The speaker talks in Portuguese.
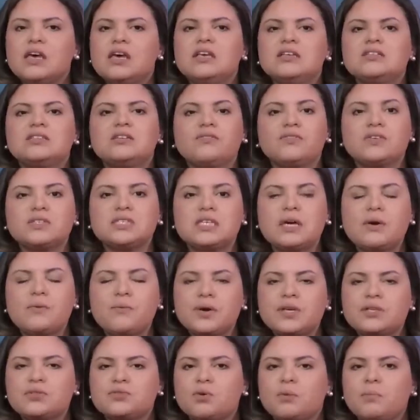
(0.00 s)
se você é um
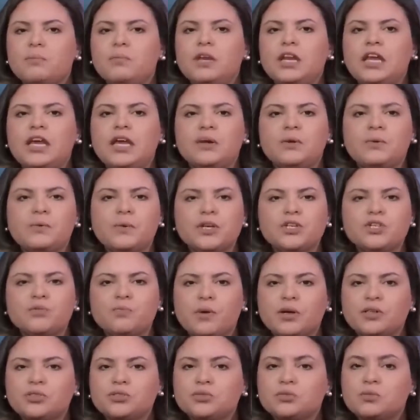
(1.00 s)
ex-obreiro, um
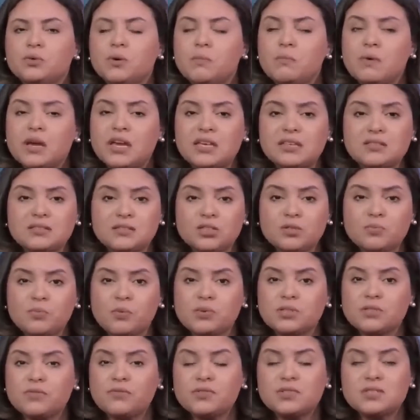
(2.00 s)
ex-pastor, uma
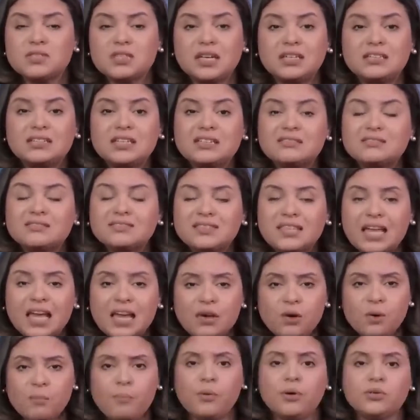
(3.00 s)
ex-esposa, você ainda
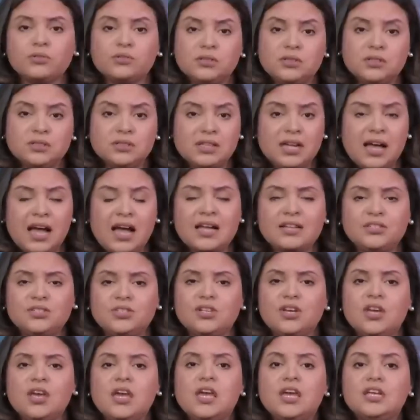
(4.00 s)
tem
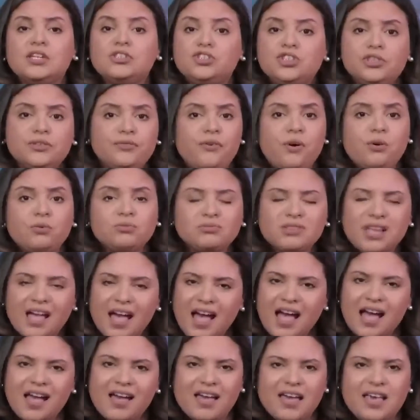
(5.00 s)
oportunidade de
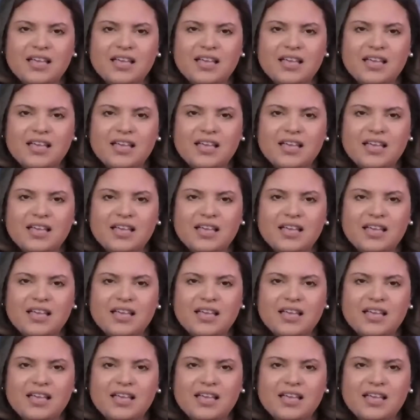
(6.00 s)
voltar.